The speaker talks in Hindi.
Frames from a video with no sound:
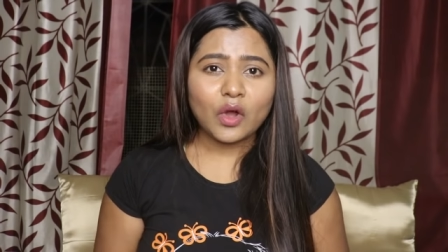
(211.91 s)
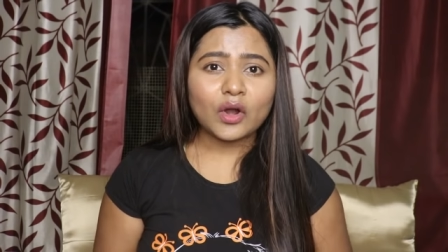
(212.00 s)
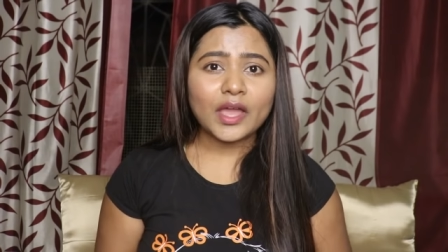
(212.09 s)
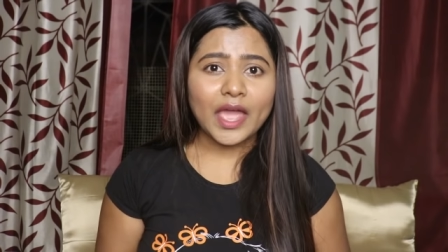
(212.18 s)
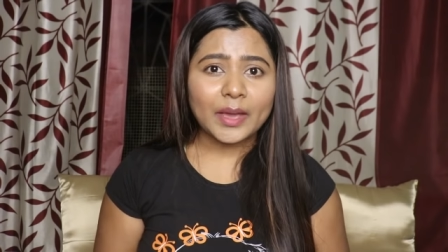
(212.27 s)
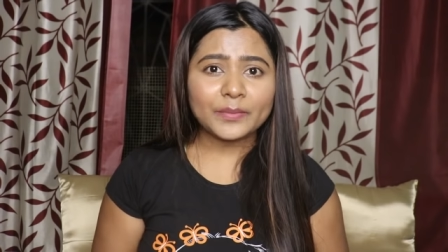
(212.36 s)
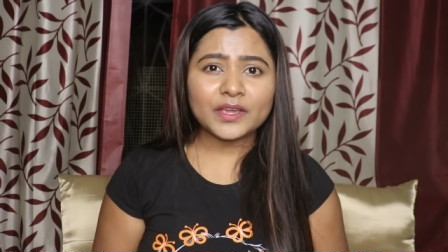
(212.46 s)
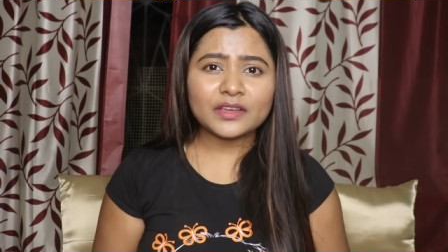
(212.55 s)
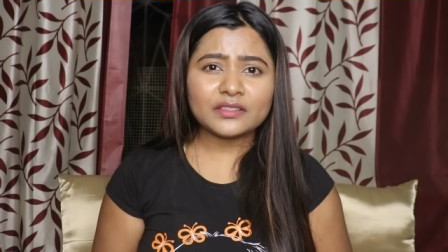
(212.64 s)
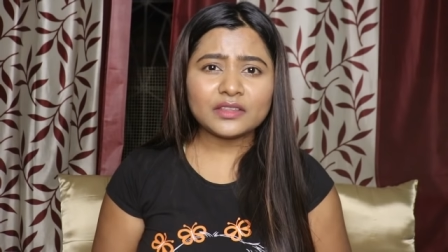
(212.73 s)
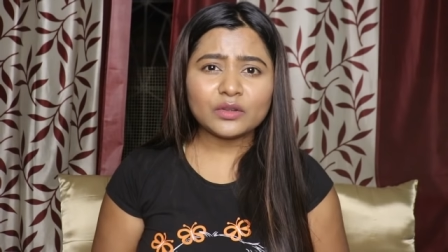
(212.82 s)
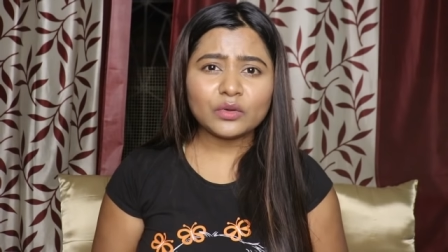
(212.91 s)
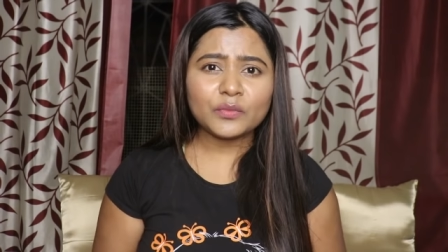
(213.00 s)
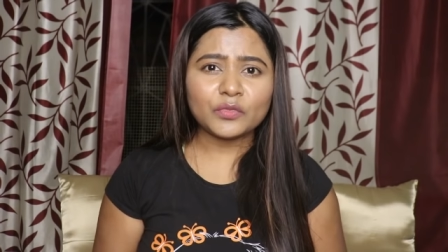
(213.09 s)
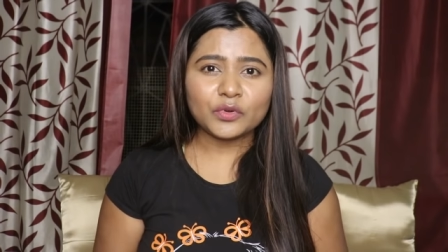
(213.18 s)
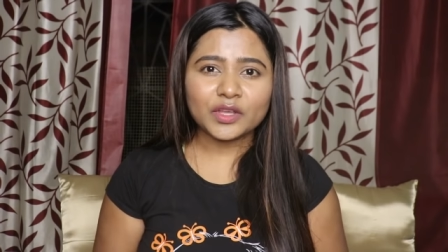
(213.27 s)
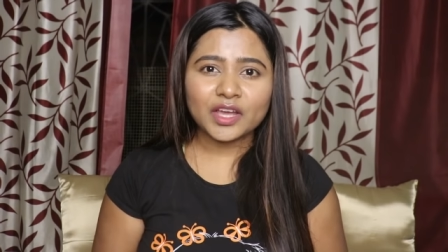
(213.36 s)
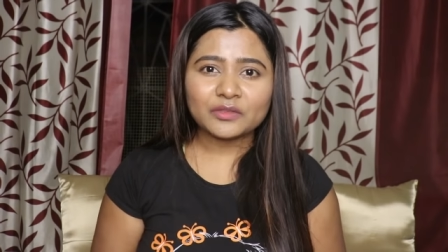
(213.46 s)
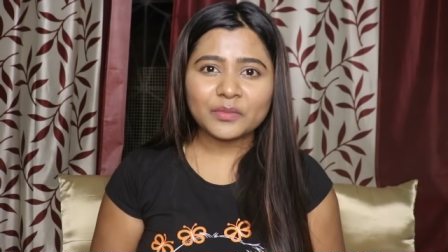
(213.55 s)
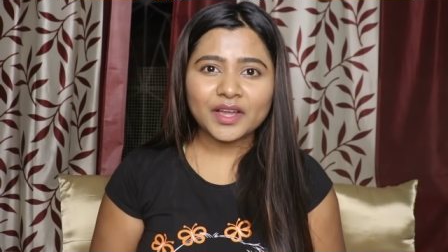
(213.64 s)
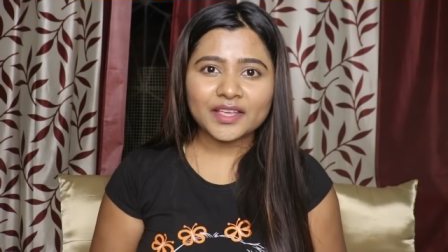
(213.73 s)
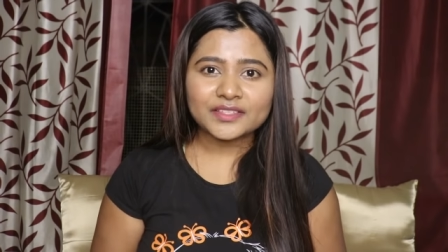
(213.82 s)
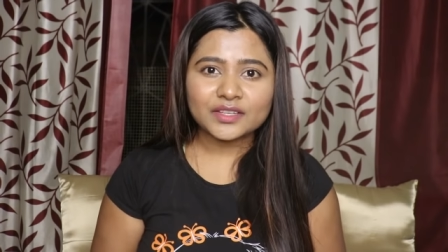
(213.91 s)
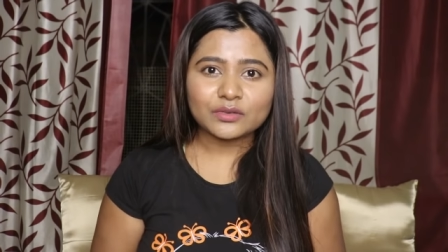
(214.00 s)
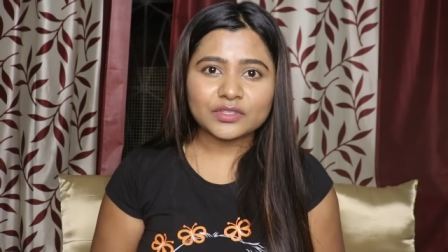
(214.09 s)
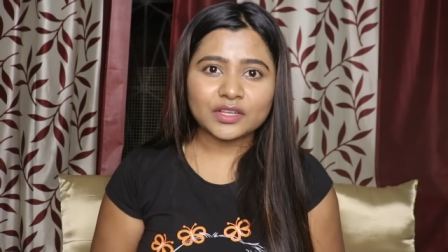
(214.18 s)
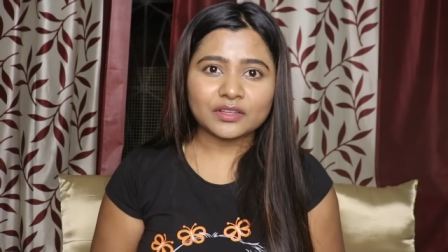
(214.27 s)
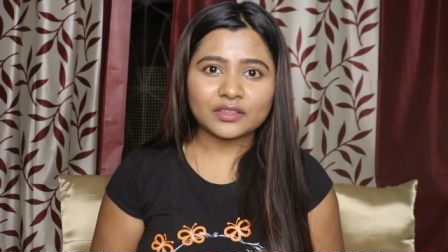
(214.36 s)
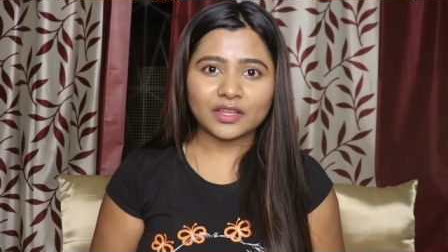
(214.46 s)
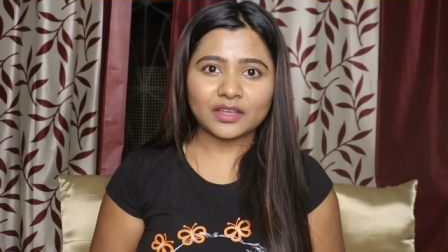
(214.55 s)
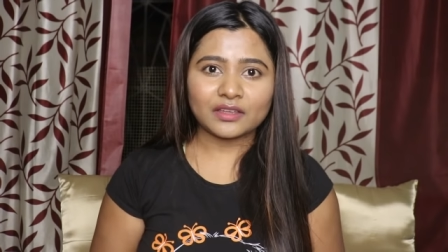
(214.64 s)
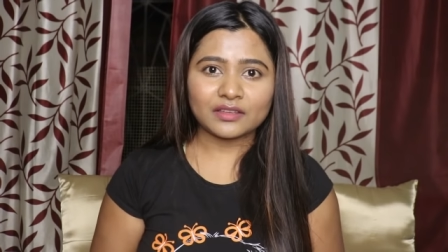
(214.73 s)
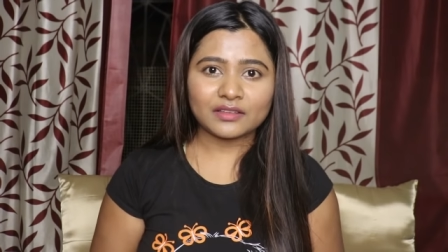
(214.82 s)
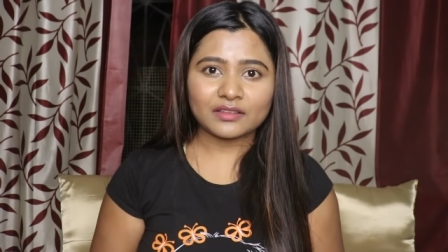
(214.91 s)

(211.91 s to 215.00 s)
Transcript: और ऐप के अंदर कोई बुरी आत्मा कैसे हो सकता है